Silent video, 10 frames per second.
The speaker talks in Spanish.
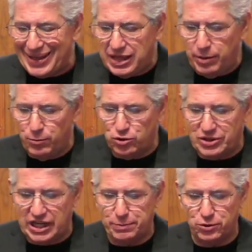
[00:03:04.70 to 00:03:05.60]
que
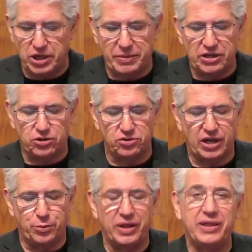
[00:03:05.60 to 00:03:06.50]
hacemos de las posibles
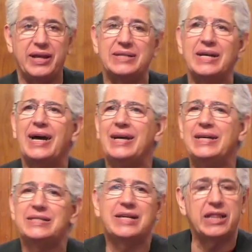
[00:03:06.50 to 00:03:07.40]
consecuencias.
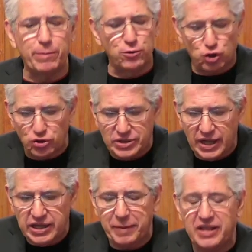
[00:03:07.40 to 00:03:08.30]
Y es que hacemos
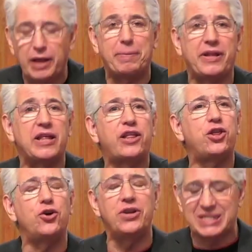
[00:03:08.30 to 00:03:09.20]
constantemente
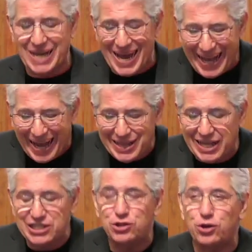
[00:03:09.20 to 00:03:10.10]
predicciones
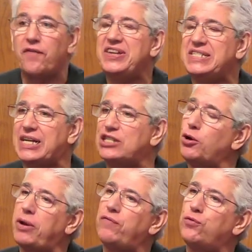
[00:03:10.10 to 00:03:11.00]

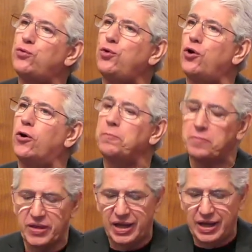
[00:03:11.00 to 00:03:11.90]
catastrofistas sobre el
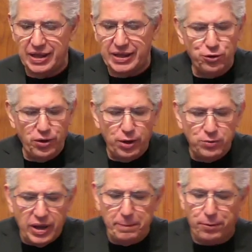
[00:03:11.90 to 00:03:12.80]
futuro
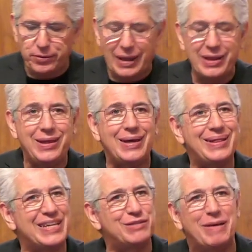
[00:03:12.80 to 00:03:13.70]
dándole una
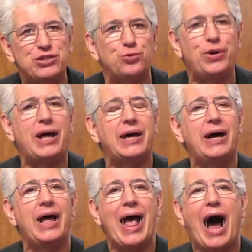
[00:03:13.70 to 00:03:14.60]
importancia
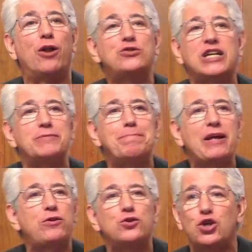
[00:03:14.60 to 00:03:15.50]
desmesurada a los
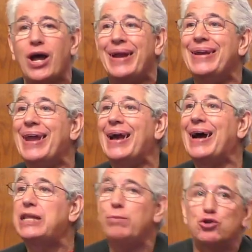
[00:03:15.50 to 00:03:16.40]
aspectos
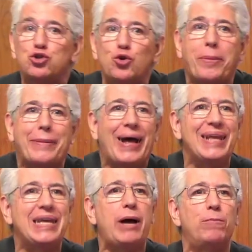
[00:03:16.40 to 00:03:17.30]
negativos,
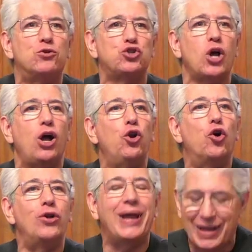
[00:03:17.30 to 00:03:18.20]
subrayamos
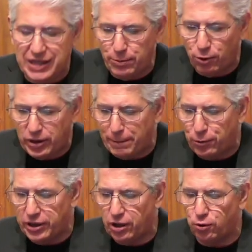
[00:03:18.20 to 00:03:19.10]
lo negativo
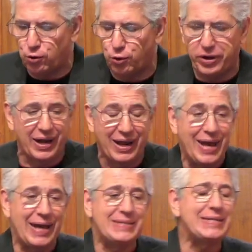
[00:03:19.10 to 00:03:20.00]
que puede
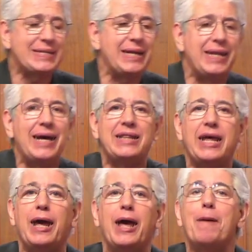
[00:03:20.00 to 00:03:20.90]
ocurrir. Es esta idea
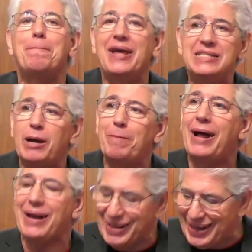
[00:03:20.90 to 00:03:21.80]
de piensa
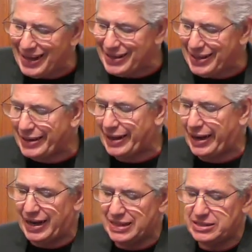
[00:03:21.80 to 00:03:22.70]
mal y
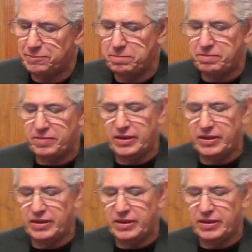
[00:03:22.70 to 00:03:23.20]
acertarás.